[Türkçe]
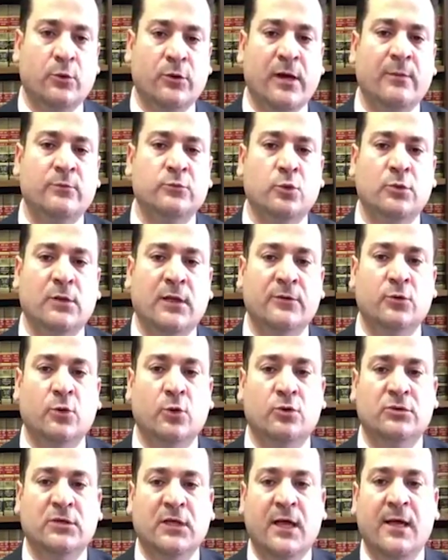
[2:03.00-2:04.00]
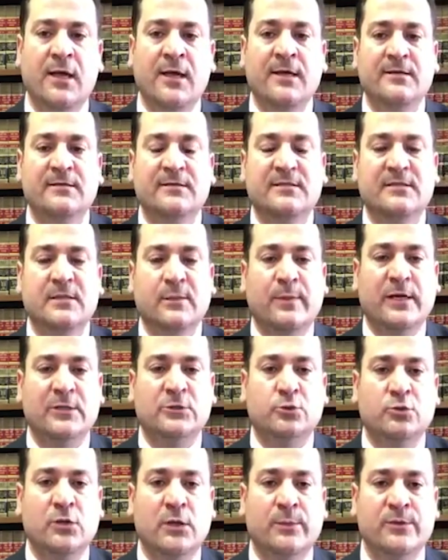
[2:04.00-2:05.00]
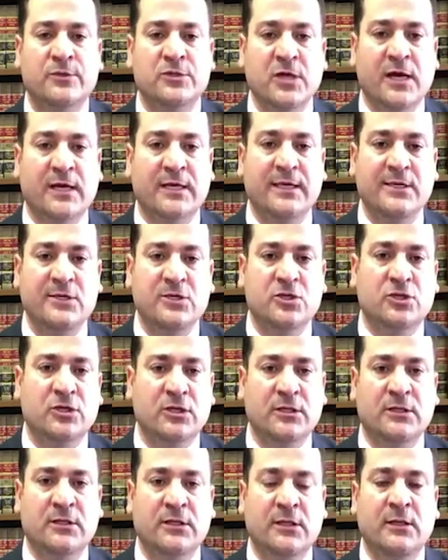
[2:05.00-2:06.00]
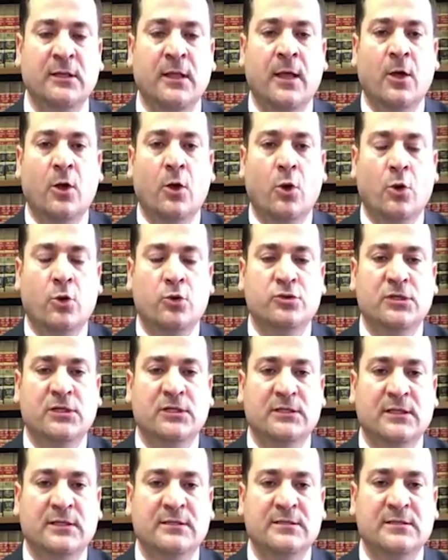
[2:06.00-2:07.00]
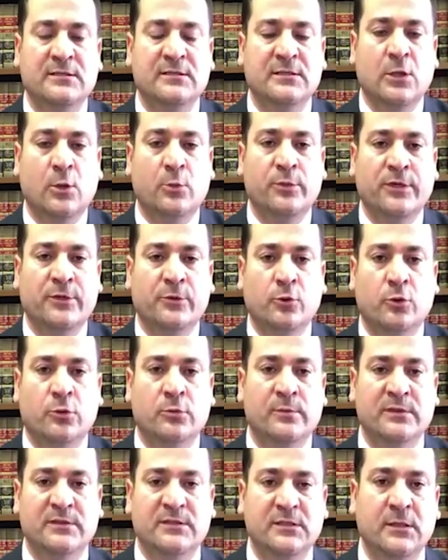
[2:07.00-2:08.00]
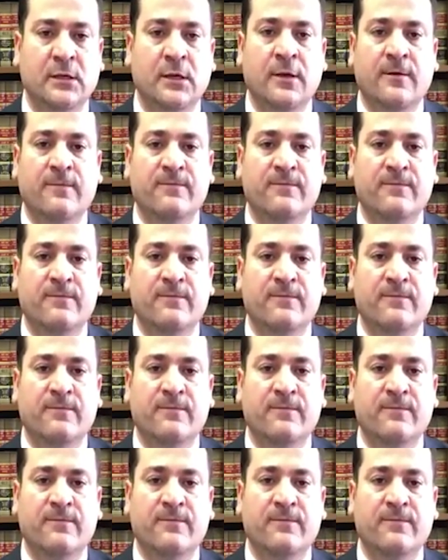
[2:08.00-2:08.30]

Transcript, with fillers: önemli olan nokta size başvuru yapacak iş yerinin öncelikle sizi kabul ediyor olması